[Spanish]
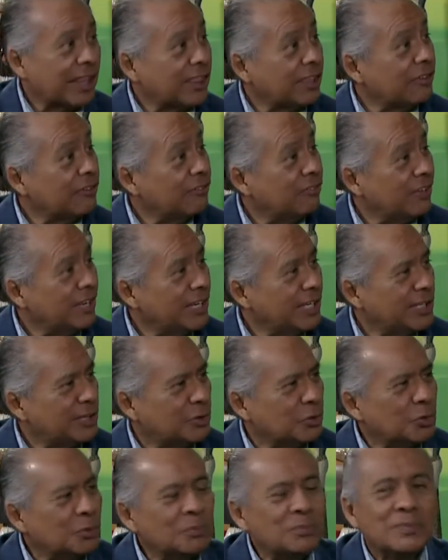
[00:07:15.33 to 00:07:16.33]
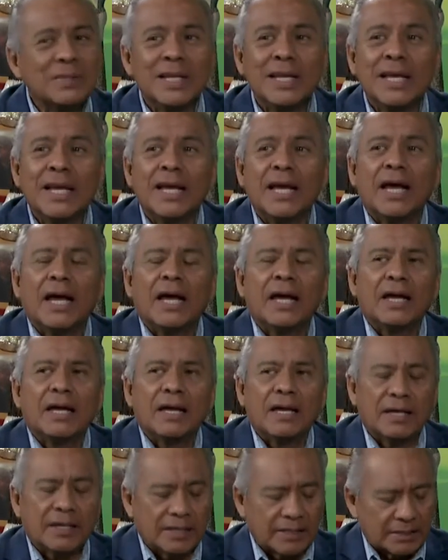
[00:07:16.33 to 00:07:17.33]
ad infinitum.
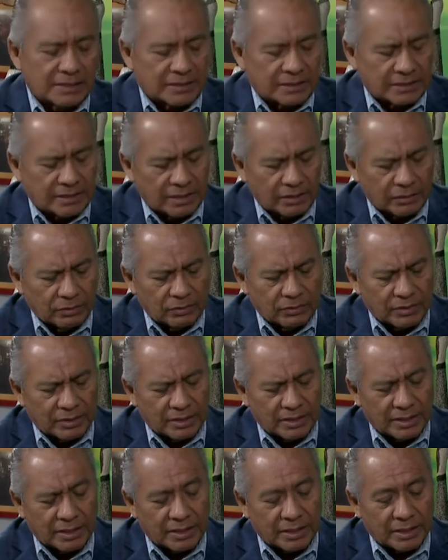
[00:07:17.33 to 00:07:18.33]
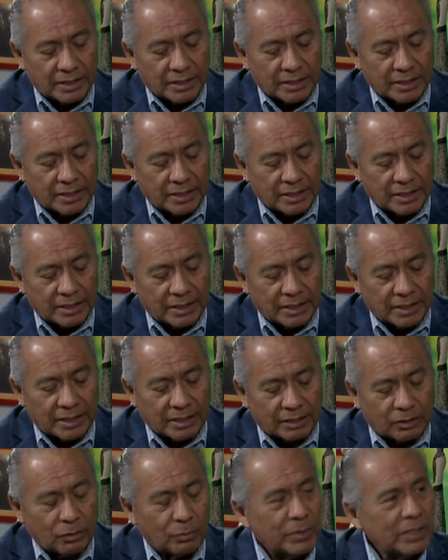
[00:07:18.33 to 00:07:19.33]
Eh, licenciado, eh,
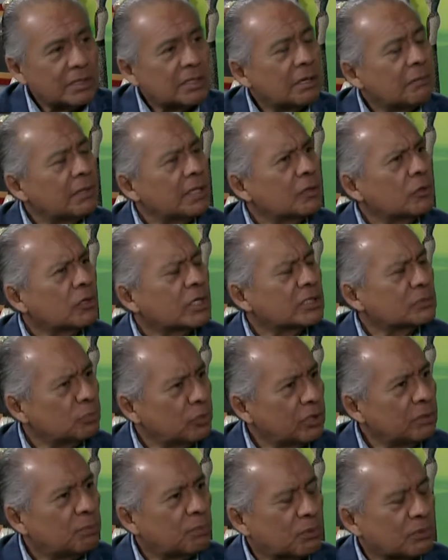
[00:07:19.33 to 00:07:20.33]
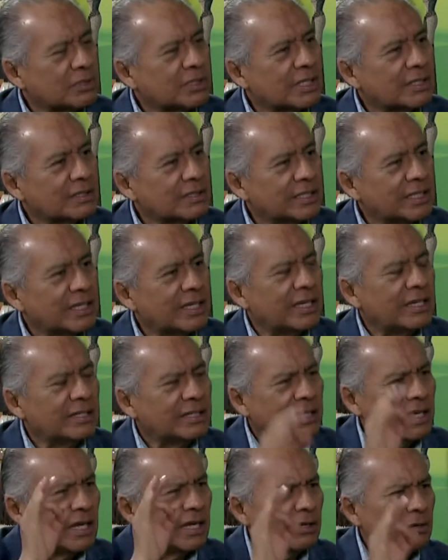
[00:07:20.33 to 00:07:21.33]
comentaba algo que es muy importante,
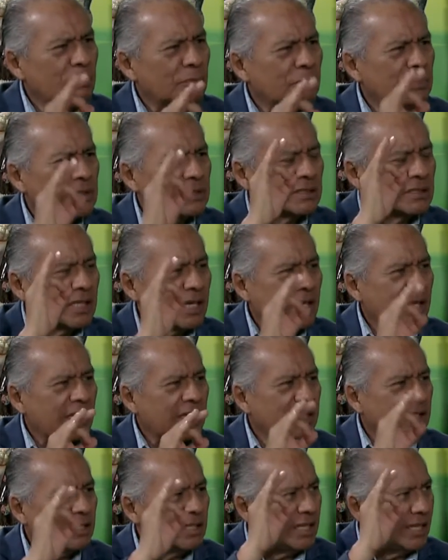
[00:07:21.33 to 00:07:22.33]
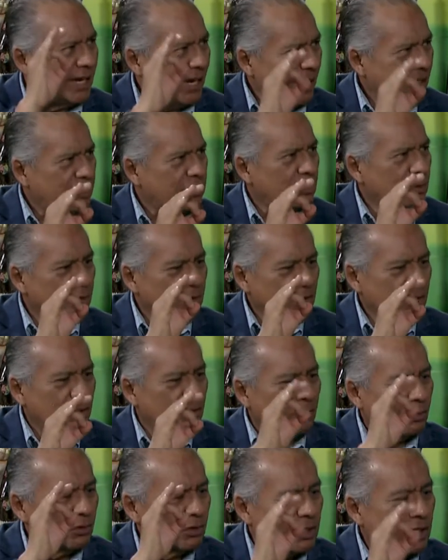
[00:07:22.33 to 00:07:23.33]
el claro mensaje directo y
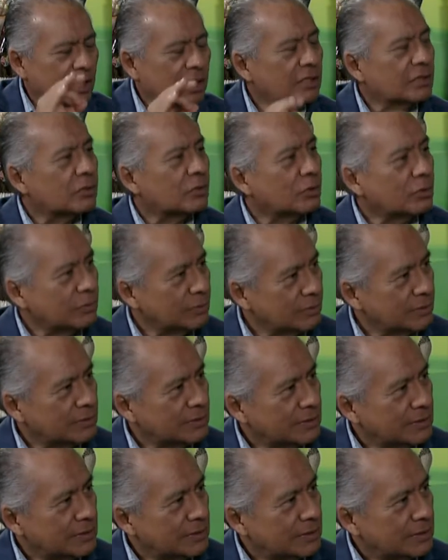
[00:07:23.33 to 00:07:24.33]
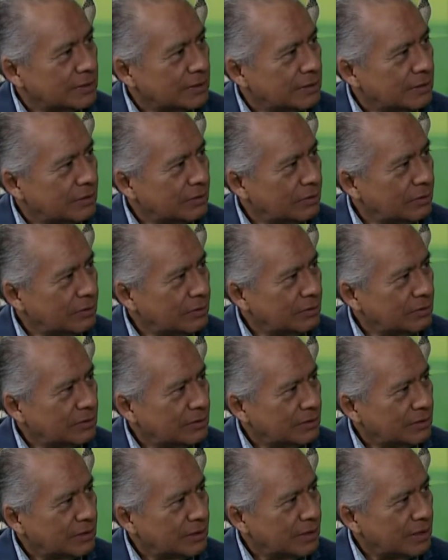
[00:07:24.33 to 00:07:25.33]
concreto, ¿no?
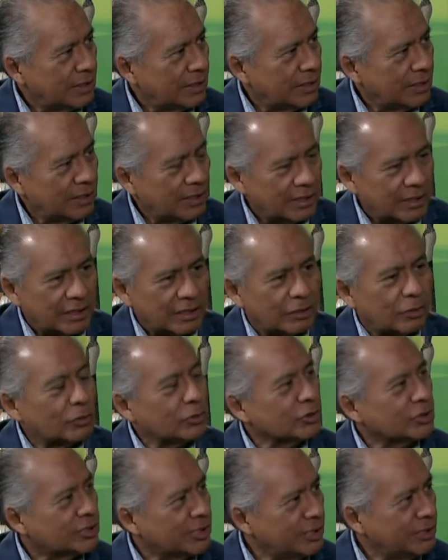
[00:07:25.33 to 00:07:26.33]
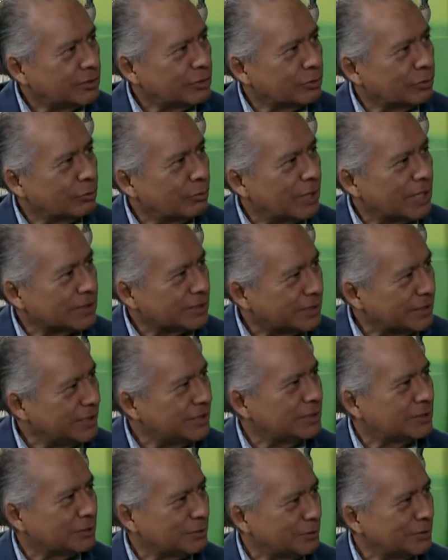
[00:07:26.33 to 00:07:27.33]
Eh, conciso,
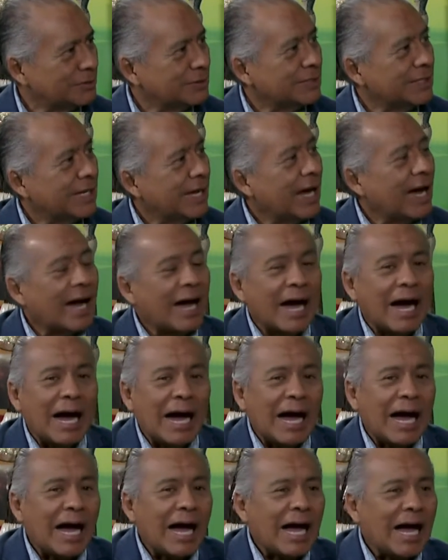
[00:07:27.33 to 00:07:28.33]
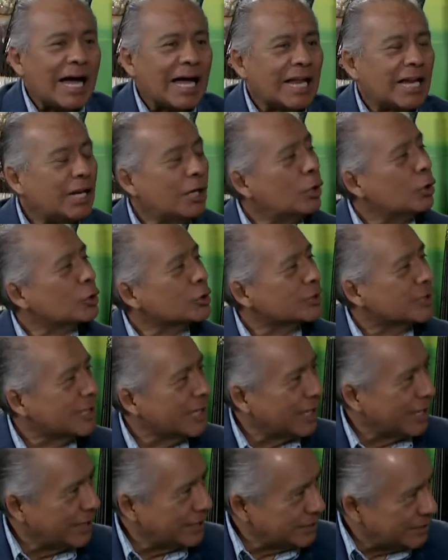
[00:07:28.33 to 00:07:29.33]
macizo, a los
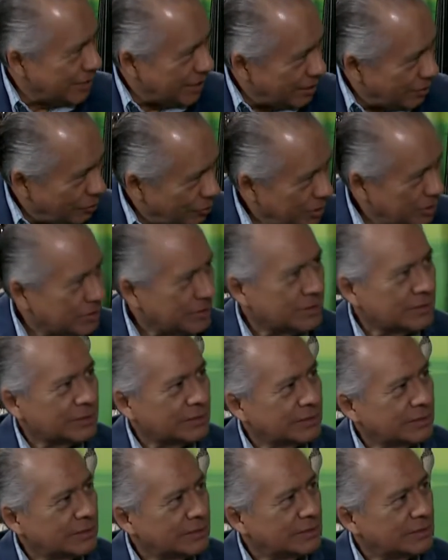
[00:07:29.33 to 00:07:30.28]
legisladores.